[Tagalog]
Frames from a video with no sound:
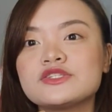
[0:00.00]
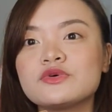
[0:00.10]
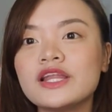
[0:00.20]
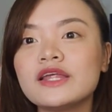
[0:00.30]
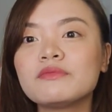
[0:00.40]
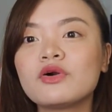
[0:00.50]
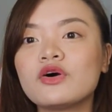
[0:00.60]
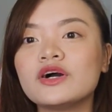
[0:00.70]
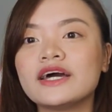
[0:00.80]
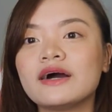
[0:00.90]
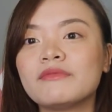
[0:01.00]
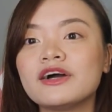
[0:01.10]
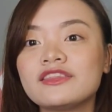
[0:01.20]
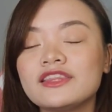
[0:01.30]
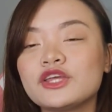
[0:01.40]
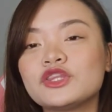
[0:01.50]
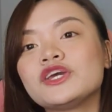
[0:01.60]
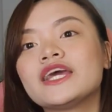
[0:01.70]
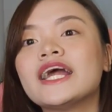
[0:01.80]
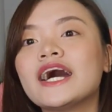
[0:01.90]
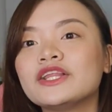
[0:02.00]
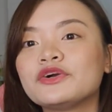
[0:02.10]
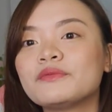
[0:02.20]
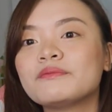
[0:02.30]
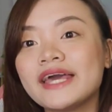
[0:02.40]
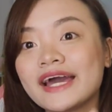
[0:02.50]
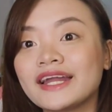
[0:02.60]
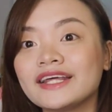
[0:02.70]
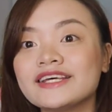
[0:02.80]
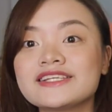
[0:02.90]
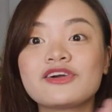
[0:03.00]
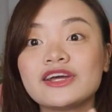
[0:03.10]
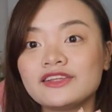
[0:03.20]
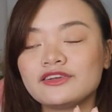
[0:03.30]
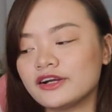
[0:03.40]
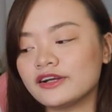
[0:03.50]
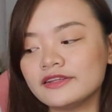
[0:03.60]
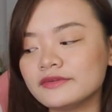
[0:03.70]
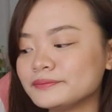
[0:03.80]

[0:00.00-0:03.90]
So, alam ko na monthly, ito yung kailangan kong bayaran na credit card.